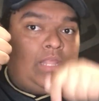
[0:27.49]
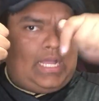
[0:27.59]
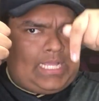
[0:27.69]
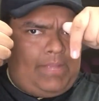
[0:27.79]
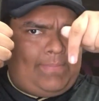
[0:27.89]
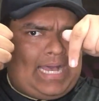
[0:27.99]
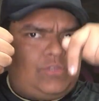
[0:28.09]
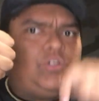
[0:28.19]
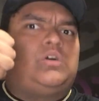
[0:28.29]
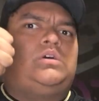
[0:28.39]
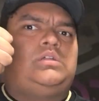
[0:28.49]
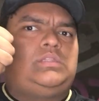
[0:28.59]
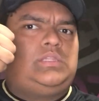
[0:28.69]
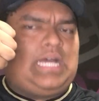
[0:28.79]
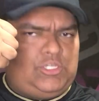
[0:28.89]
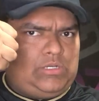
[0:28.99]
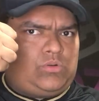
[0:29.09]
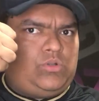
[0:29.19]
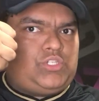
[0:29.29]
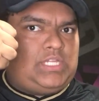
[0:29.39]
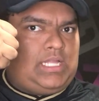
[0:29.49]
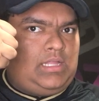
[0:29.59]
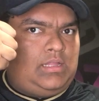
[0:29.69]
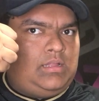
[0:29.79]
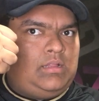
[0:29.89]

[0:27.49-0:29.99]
Aqui embaixo, ó. Achou a curtida?